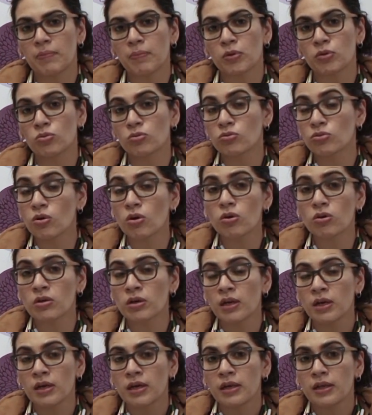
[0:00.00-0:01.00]

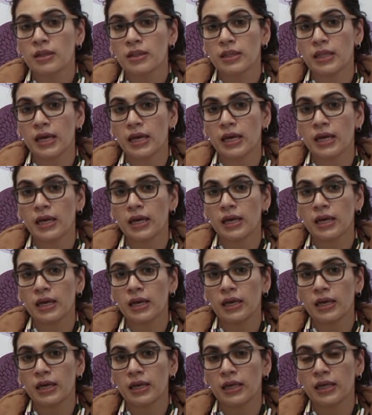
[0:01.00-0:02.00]
producción
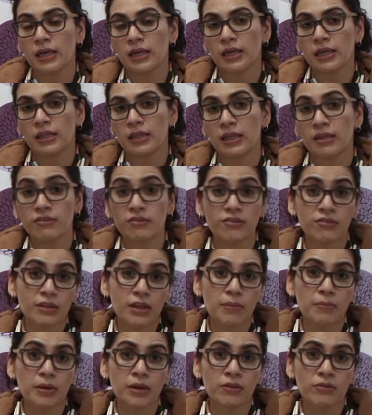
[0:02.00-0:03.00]
de eh,
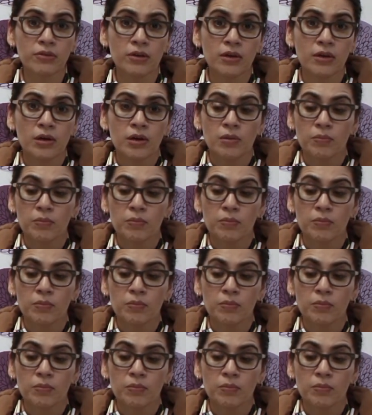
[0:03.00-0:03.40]
sistemas,